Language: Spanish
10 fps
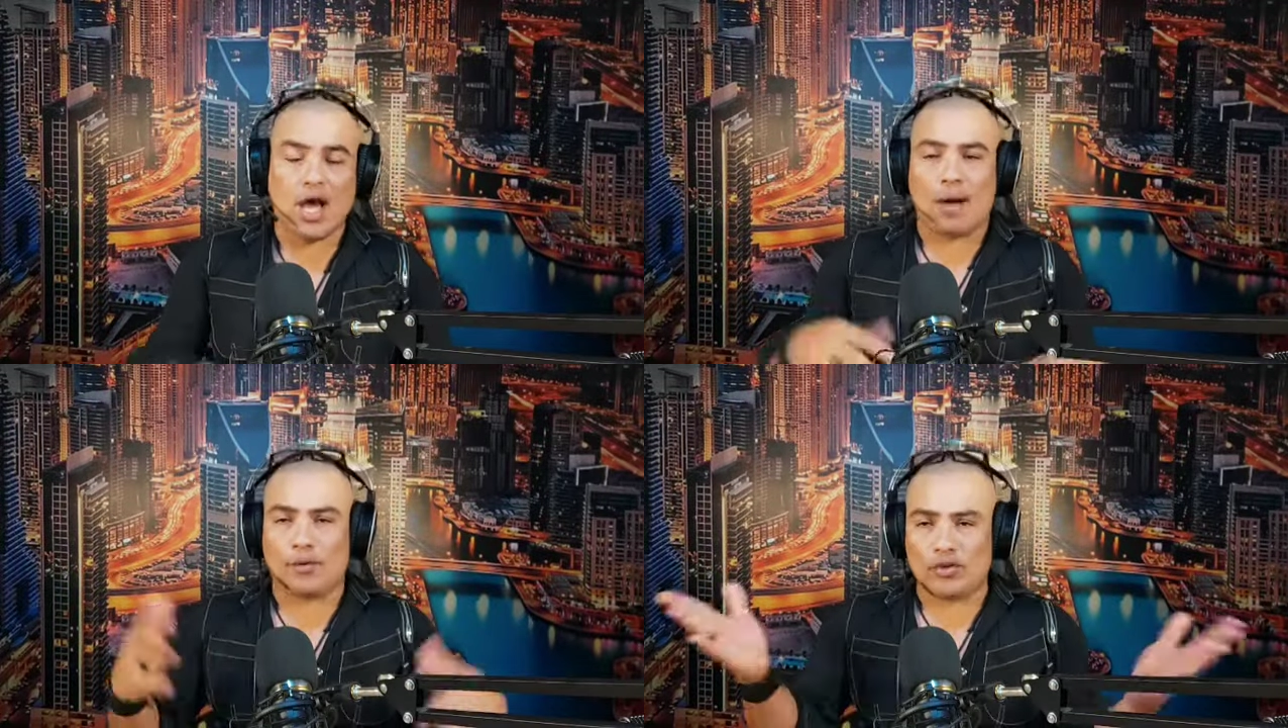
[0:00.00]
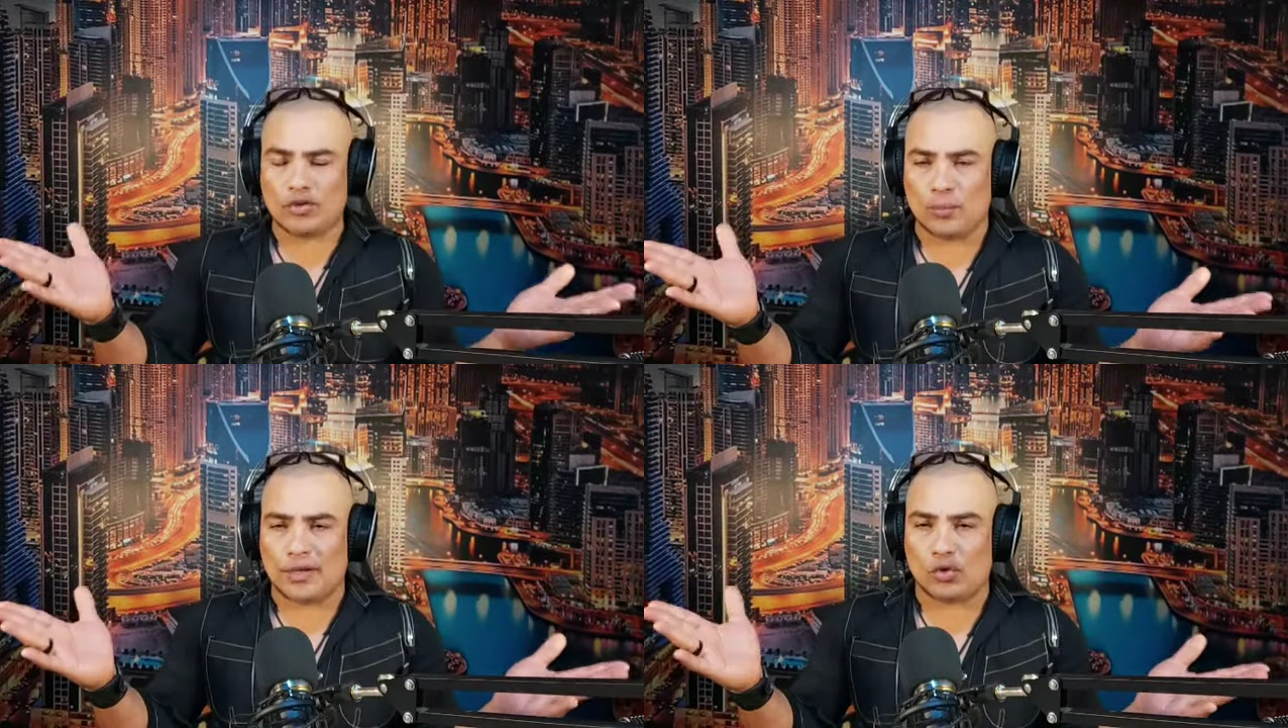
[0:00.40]

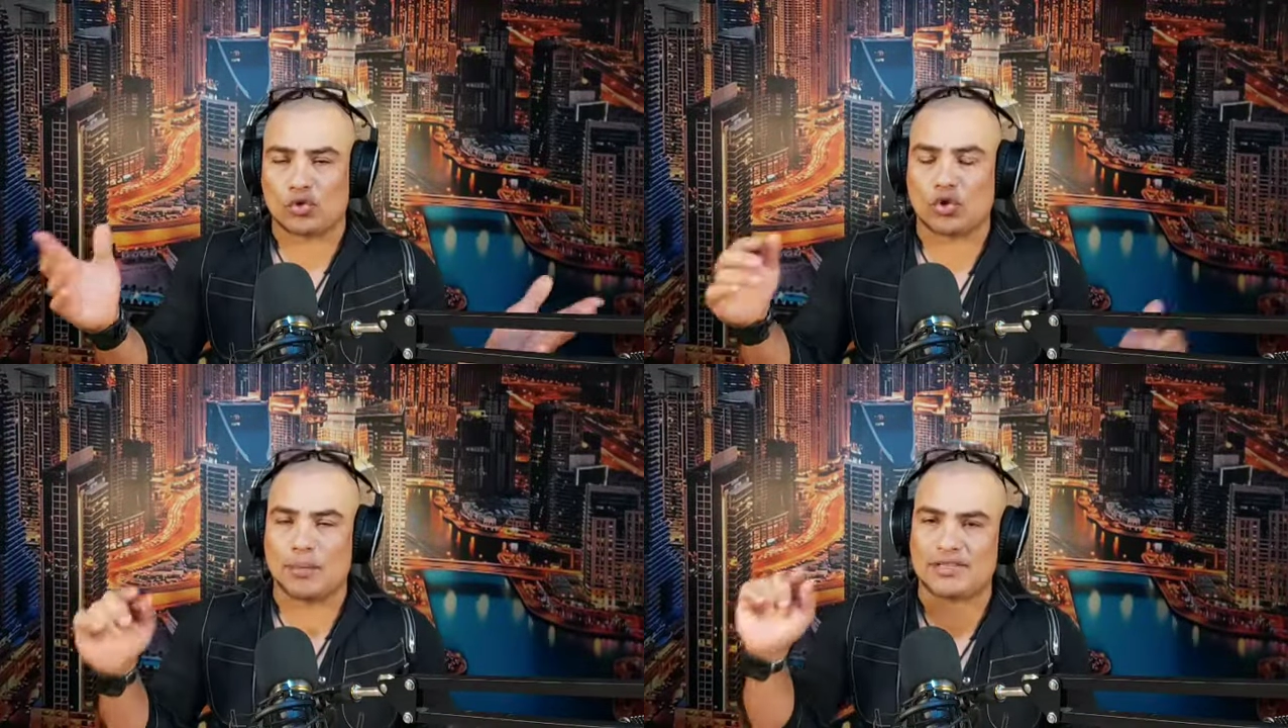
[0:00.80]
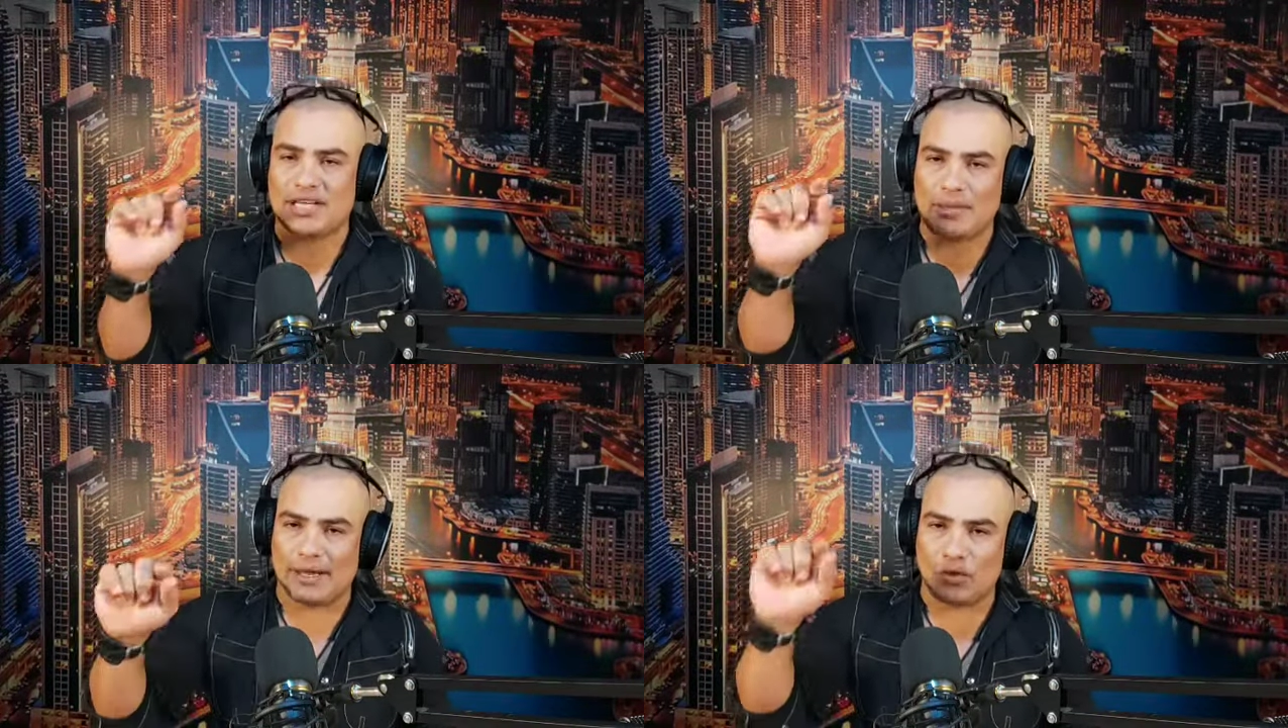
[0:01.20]
Apoyándome con los
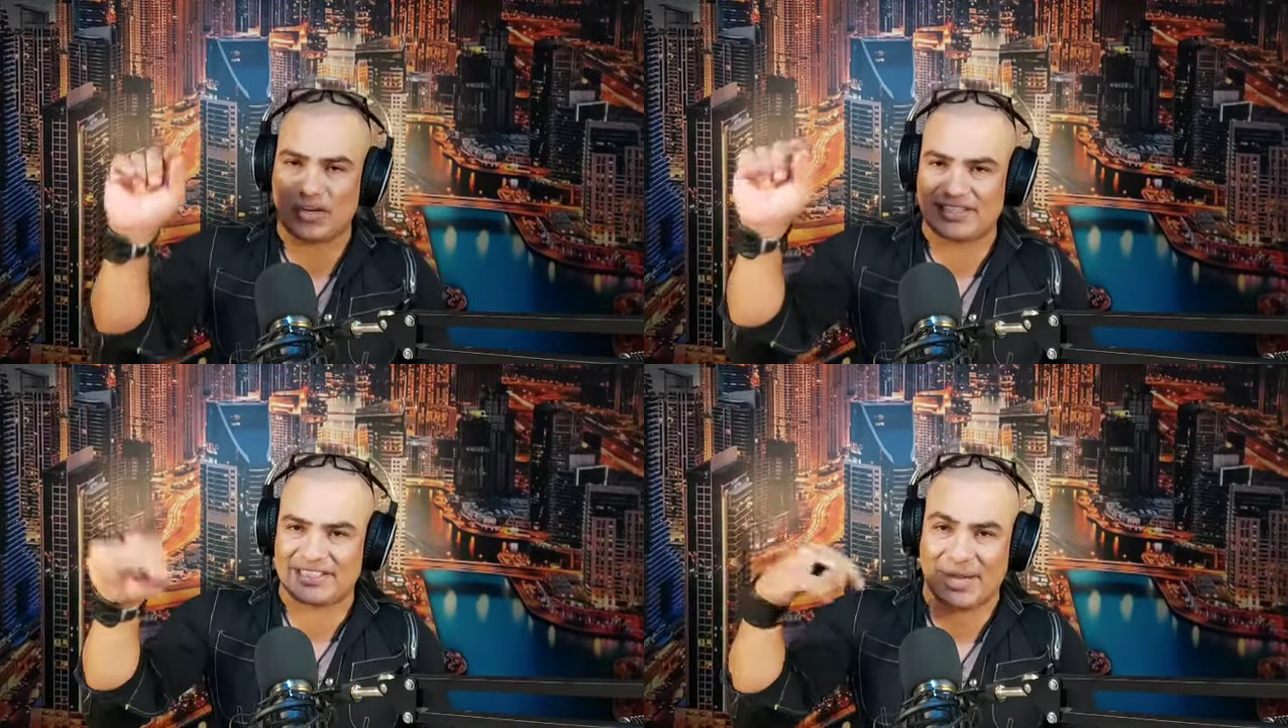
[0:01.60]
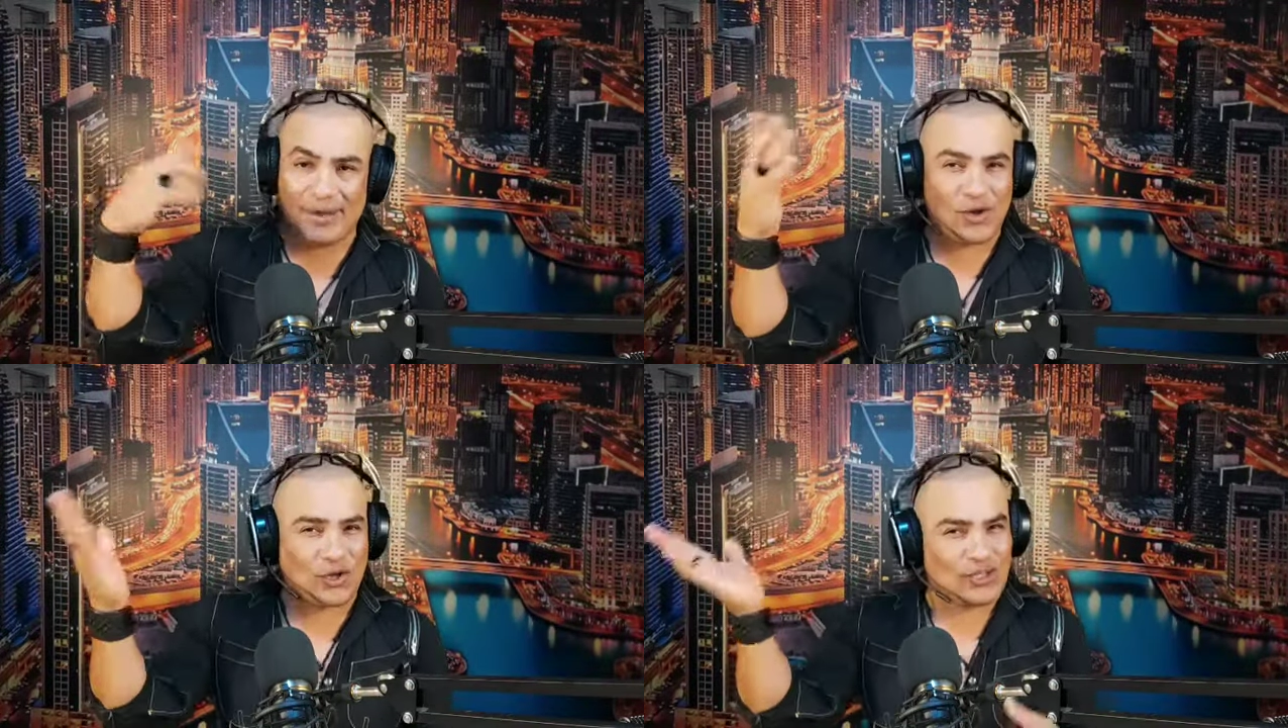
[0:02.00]
comerciales valoras el trabajo